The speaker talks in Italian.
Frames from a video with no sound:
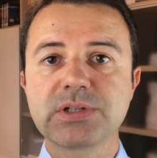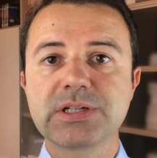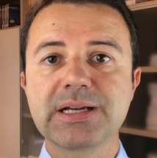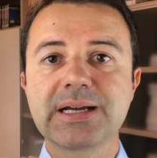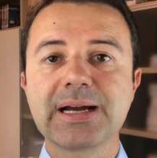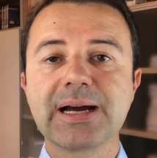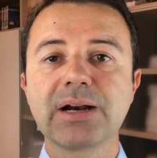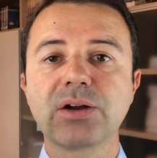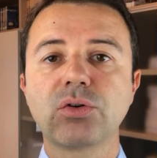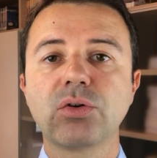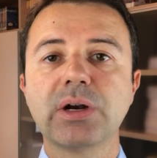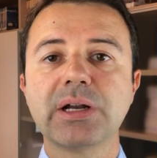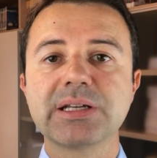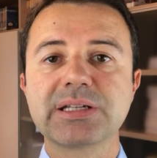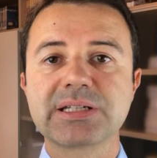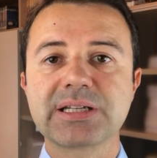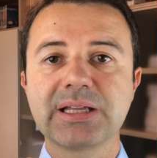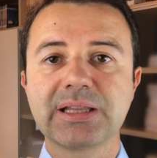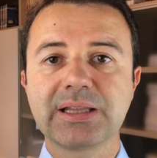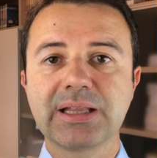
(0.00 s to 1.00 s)
si calcola il
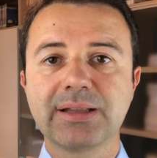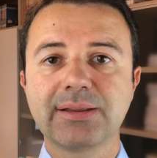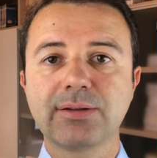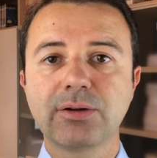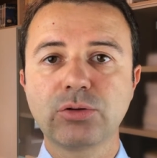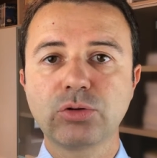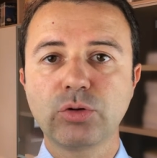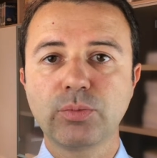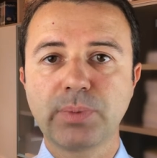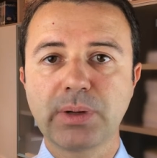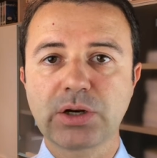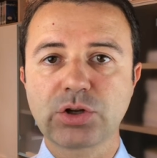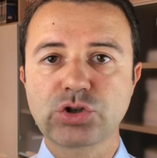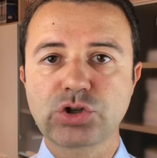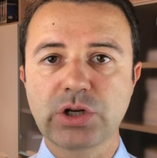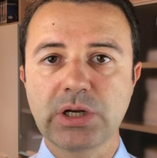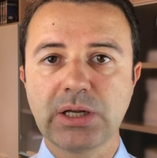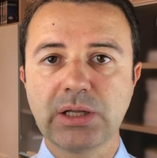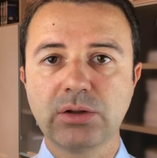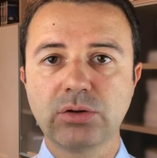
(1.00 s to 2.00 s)

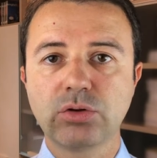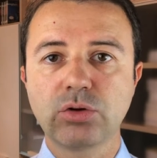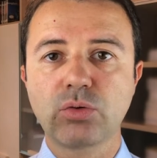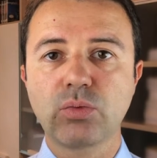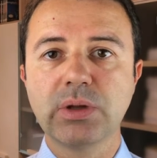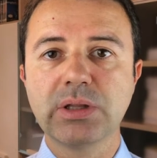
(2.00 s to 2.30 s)
78%,